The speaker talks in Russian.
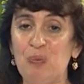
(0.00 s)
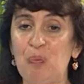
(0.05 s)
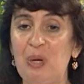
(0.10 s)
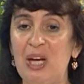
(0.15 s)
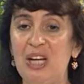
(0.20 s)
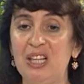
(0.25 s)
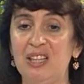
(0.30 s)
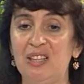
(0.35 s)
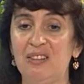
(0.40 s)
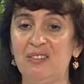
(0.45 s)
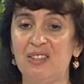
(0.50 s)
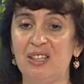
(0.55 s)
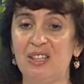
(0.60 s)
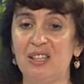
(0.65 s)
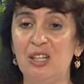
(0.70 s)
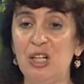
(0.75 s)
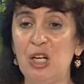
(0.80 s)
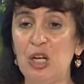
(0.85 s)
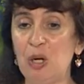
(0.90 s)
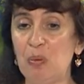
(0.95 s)
5
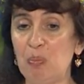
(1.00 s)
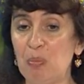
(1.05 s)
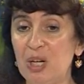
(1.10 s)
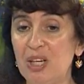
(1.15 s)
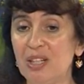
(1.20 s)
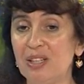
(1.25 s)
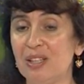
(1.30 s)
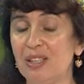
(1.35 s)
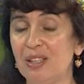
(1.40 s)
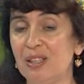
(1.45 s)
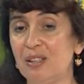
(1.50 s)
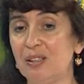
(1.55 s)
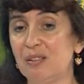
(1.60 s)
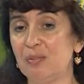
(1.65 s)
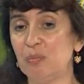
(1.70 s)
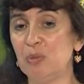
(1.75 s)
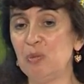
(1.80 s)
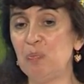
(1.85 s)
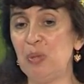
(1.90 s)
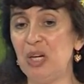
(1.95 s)
марта
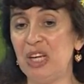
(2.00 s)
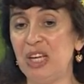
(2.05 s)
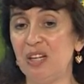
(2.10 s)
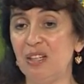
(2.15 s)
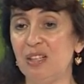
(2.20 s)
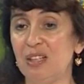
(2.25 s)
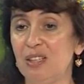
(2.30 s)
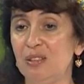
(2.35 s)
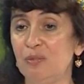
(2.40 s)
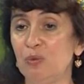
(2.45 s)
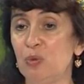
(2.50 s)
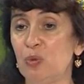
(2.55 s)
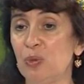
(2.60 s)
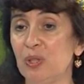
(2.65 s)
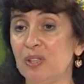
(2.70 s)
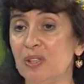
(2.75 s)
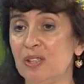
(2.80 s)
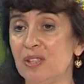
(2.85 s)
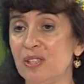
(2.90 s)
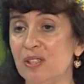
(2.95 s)
мы приехали в
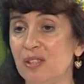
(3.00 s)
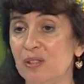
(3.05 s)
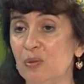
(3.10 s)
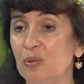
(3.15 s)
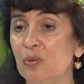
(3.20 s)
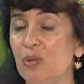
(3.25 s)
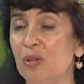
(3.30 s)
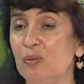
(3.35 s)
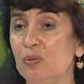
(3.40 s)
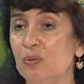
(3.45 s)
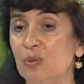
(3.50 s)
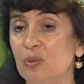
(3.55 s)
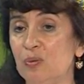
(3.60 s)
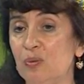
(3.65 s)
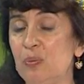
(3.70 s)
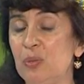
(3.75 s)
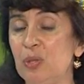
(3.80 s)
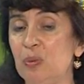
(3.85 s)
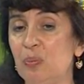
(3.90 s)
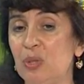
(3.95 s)
город Красногоровку, и, в
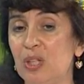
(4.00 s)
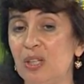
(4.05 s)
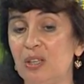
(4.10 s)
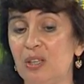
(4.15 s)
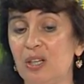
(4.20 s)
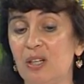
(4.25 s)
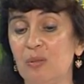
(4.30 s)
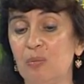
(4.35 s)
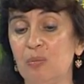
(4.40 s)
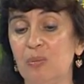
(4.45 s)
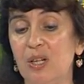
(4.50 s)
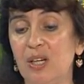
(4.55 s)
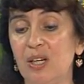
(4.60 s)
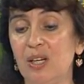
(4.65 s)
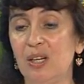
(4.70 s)
общем-то, там